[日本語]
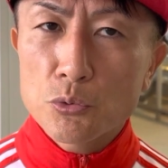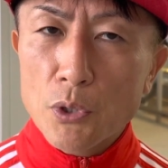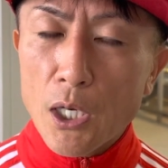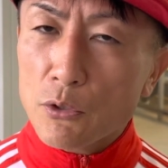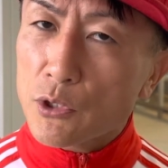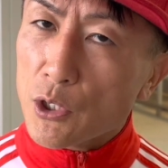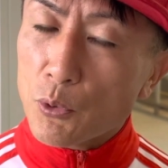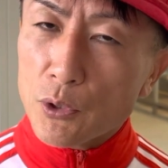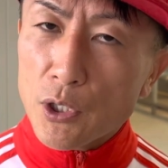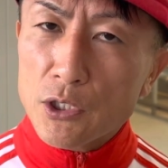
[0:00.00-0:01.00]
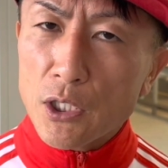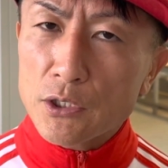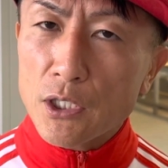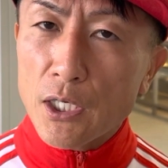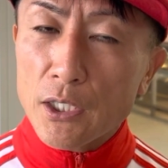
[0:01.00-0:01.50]
はある程度はできたん
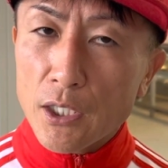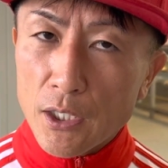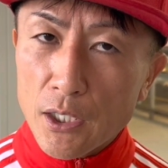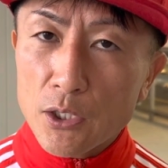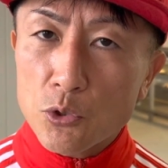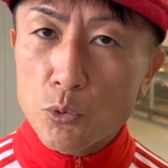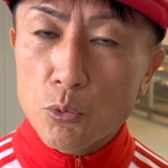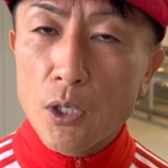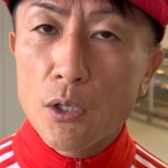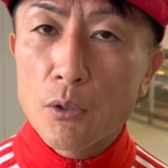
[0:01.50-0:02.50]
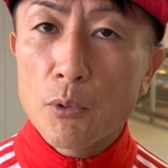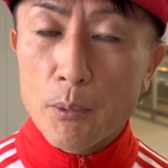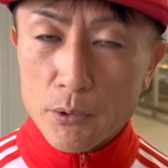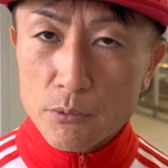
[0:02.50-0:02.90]
じゃないかなとは思います、